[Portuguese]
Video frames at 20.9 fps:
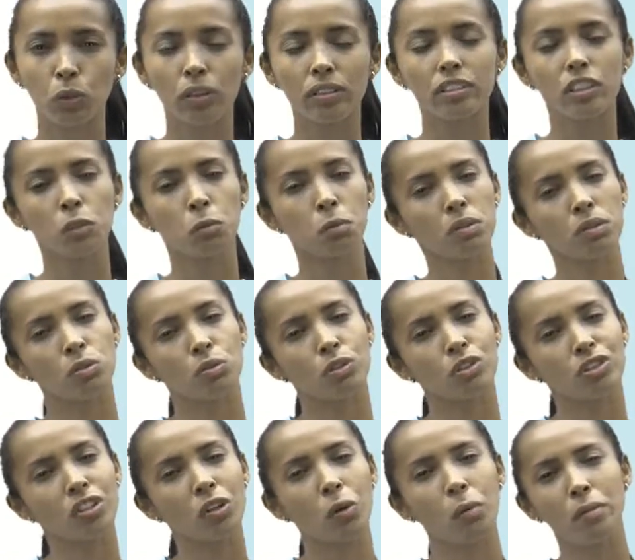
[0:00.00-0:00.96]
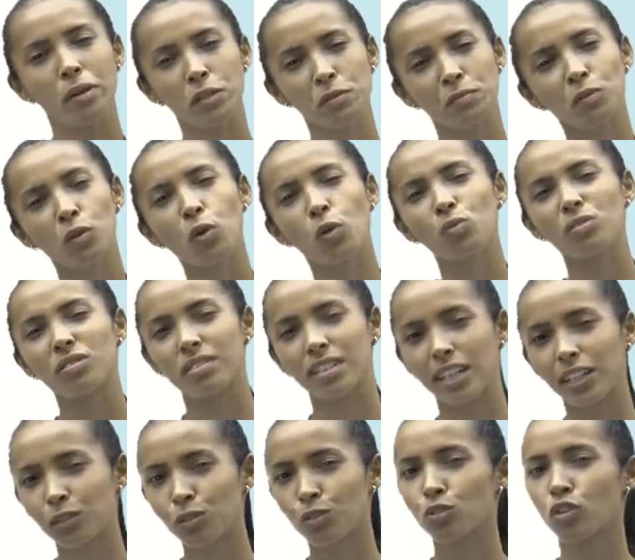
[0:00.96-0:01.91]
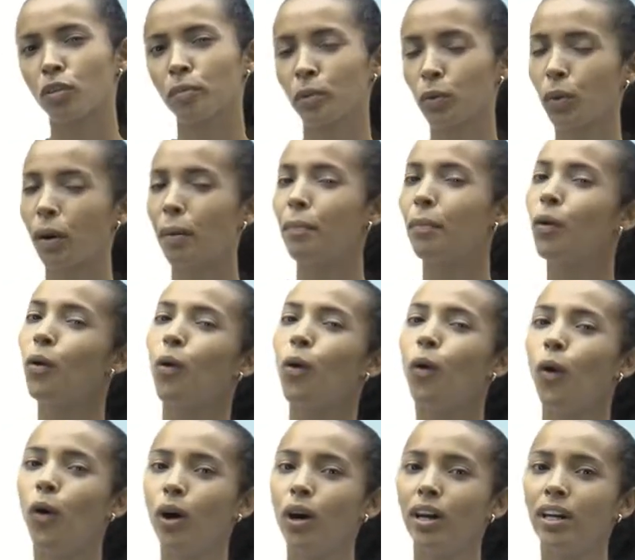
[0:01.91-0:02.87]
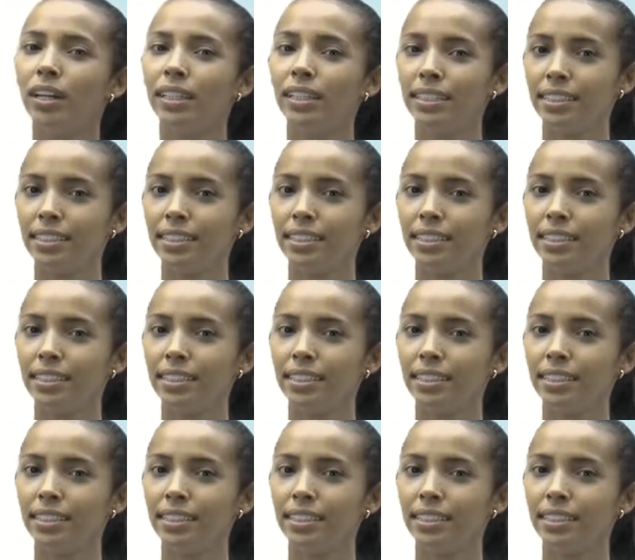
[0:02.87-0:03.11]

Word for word: Todas as pessoas têm o mesmo conceito sobre o amor?